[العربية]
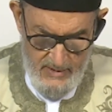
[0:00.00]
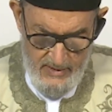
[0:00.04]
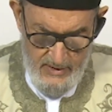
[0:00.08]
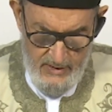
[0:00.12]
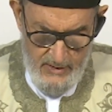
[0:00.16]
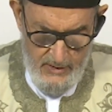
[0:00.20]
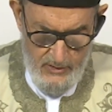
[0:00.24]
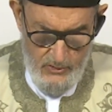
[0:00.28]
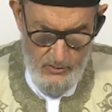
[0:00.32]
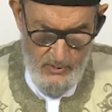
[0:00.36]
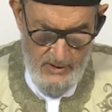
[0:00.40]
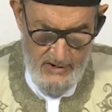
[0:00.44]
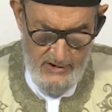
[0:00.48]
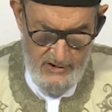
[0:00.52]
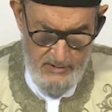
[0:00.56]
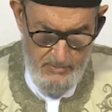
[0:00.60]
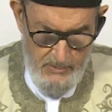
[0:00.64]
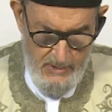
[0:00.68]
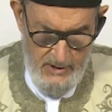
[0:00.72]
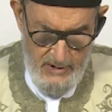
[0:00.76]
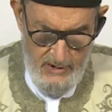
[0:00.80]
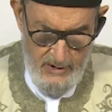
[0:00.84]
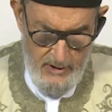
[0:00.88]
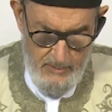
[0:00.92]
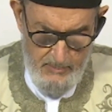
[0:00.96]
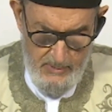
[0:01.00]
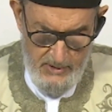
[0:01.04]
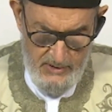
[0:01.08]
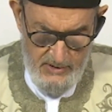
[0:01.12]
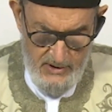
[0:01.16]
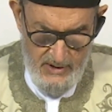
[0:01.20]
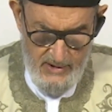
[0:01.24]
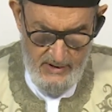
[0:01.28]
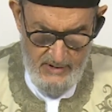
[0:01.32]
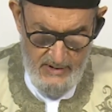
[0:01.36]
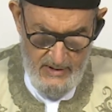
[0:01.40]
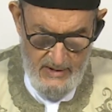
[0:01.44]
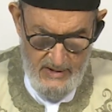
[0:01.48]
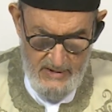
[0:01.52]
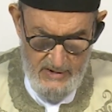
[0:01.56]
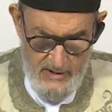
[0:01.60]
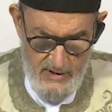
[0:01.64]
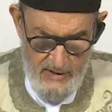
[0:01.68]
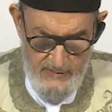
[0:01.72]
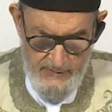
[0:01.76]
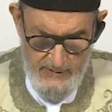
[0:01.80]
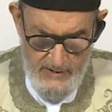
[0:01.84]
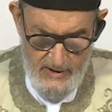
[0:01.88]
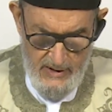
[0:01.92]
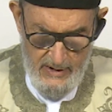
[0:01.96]
يقول تبيع لي البطاقة هذه
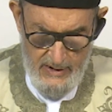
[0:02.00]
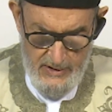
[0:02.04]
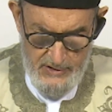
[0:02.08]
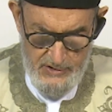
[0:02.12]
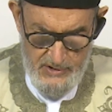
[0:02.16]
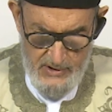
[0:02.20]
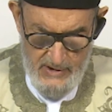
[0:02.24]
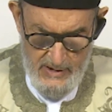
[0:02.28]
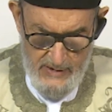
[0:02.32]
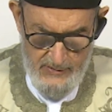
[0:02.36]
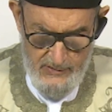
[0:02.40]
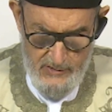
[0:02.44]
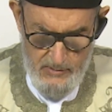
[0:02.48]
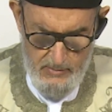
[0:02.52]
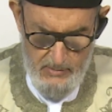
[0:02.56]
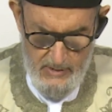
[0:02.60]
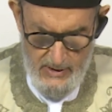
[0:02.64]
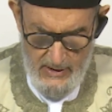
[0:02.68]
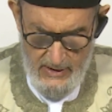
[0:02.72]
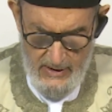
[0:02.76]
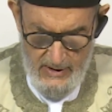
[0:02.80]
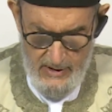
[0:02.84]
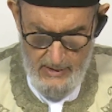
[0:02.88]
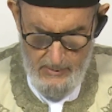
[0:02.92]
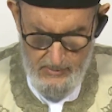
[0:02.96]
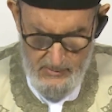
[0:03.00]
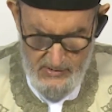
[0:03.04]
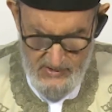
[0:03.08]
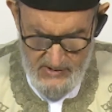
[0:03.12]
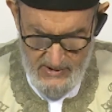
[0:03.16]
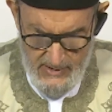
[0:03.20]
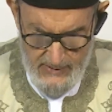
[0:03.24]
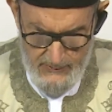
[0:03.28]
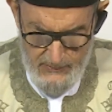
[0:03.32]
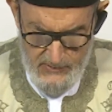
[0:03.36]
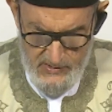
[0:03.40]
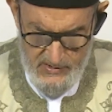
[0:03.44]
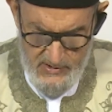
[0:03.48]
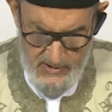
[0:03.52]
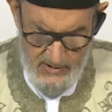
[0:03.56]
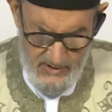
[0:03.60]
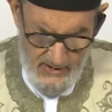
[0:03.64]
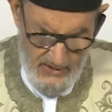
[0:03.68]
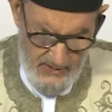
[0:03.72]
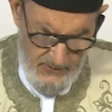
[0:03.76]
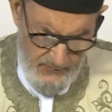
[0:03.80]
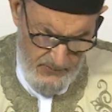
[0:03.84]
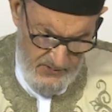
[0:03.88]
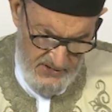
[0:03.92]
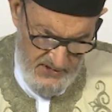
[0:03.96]
اللي فيها 10000 تبيعها لي ب
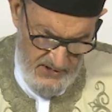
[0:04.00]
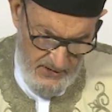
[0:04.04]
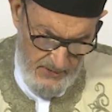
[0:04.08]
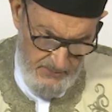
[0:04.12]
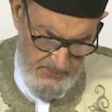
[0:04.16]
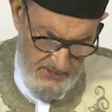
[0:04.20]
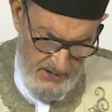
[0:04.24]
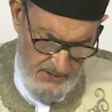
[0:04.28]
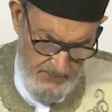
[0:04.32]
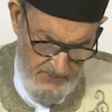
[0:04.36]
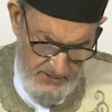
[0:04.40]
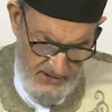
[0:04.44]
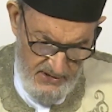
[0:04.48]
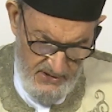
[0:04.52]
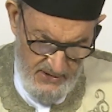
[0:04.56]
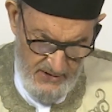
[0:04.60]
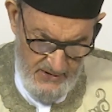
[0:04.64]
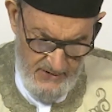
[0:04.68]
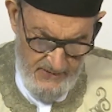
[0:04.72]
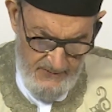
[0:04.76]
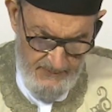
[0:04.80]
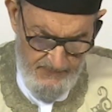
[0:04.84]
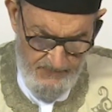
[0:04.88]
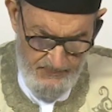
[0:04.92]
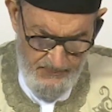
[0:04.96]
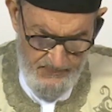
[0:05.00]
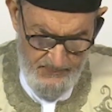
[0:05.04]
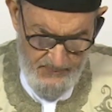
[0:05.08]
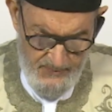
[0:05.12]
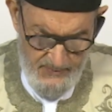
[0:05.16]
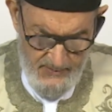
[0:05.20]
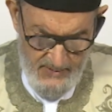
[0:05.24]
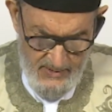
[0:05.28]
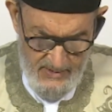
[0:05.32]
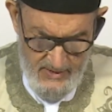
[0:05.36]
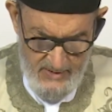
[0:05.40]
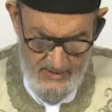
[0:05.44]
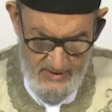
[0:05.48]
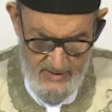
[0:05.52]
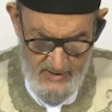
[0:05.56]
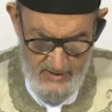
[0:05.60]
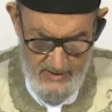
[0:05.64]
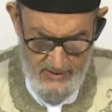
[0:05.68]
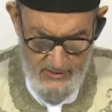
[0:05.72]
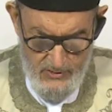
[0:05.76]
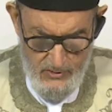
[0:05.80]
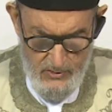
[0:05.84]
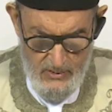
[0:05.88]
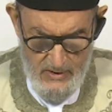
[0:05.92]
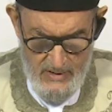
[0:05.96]
9900 مثلا
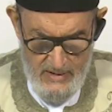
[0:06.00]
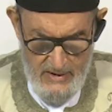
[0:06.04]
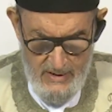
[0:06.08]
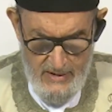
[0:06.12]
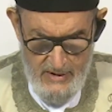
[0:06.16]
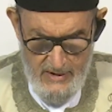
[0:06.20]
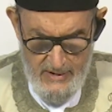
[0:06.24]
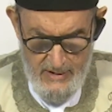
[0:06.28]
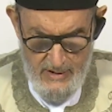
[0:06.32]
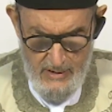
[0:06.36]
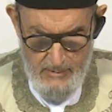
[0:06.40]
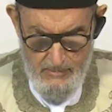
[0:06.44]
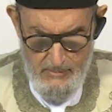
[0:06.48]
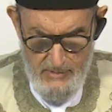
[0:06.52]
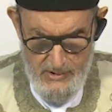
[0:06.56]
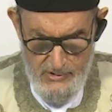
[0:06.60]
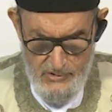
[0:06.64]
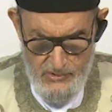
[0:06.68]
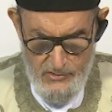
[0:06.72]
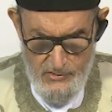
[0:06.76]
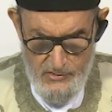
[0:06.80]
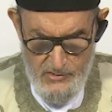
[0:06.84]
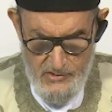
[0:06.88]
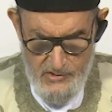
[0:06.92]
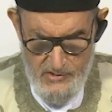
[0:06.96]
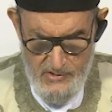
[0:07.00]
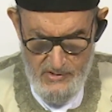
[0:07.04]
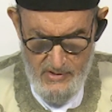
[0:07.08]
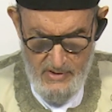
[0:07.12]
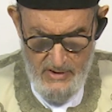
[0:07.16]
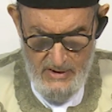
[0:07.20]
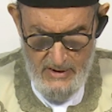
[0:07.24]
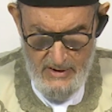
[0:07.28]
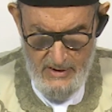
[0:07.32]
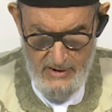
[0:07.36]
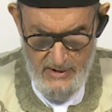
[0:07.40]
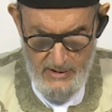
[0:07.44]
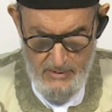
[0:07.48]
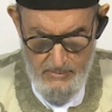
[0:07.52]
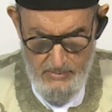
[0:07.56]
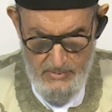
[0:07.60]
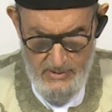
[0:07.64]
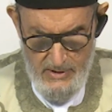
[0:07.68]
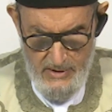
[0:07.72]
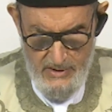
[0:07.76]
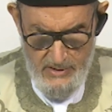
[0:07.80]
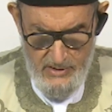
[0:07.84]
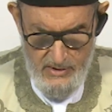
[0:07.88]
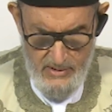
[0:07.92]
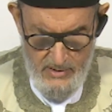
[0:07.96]
ولا حرام ما يجوزش لأنك
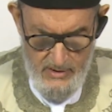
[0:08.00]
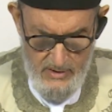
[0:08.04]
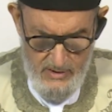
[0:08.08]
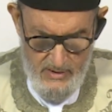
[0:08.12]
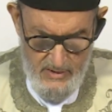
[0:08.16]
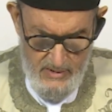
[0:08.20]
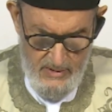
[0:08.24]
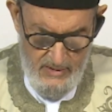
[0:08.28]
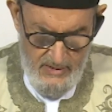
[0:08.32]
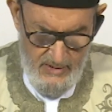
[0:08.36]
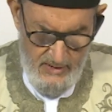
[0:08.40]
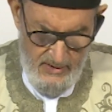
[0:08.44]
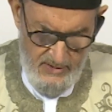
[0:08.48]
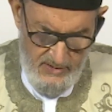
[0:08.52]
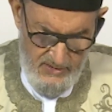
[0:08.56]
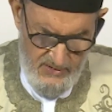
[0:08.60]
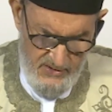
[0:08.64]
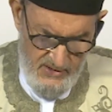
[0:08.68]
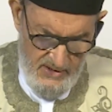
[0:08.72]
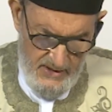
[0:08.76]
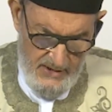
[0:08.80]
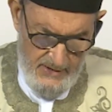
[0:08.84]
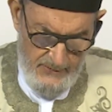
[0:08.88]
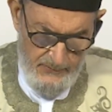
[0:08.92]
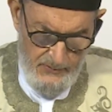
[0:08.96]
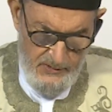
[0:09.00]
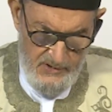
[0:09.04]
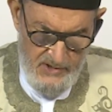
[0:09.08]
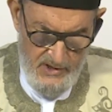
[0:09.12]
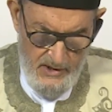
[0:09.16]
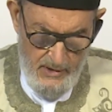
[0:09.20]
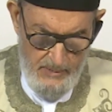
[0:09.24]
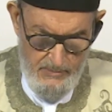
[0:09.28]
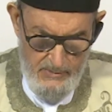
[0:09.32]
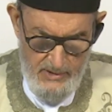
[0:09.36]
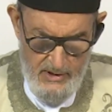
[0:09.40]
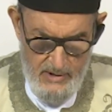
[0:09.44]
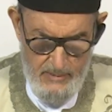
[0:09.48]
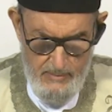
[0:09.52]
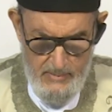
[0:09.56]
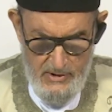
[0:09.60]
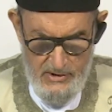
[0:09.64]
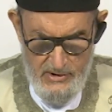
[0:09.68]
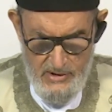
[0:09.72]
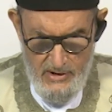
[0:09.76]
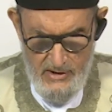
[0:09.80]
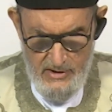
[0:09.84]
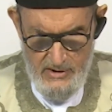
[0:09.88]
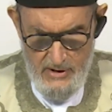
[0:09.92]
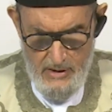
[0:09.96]
بعت تسعة آلاف وتسعمية
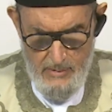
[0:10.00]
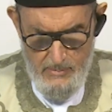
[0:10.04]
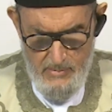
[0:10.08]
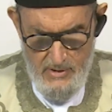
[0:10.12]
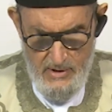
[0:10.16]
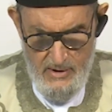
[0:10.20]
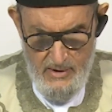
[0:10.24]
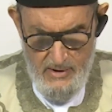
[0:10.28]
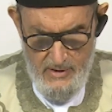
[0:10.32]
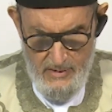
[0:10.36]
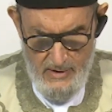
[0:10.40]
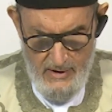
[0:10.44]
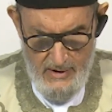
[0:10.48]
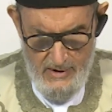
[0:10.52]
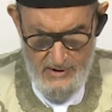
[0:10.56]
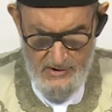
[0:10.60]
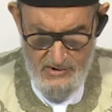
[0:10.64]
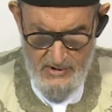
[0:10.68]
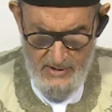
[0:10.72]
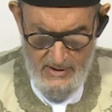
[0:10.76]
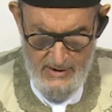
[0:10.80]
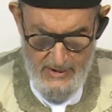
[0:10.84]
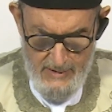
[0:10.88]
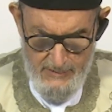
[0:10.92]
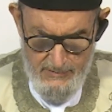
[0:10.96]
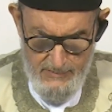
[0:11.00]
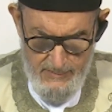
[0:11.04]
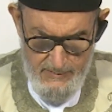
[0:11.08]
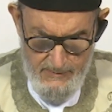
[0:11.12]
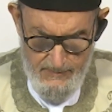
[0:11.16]
بدلتها بعشرة آلاف